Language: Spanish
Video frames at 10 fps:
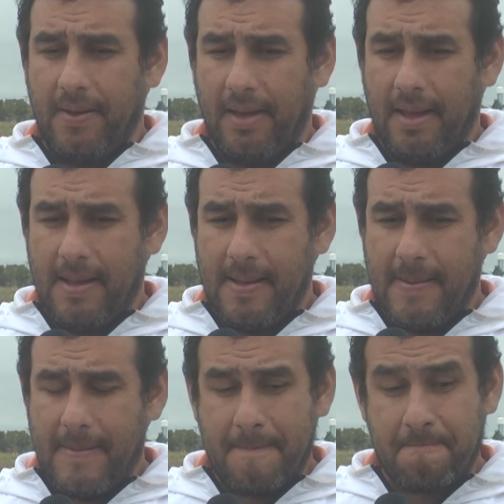
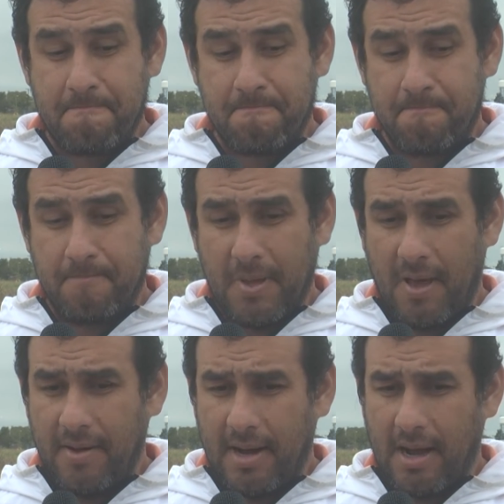Eh, y
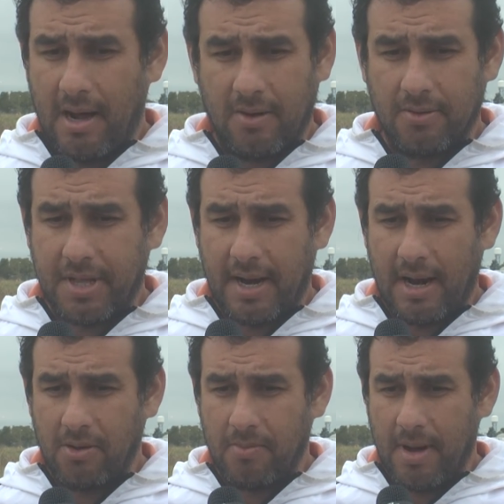a ver, acotar
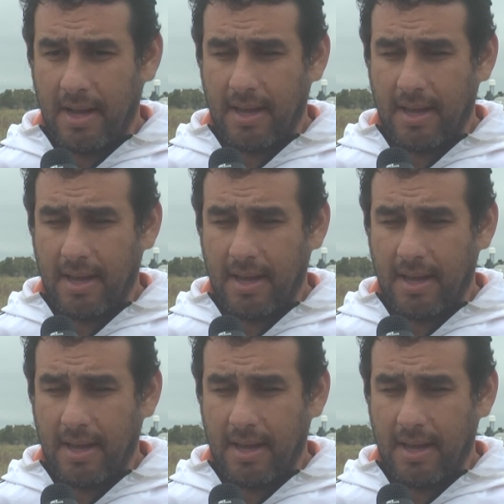algo más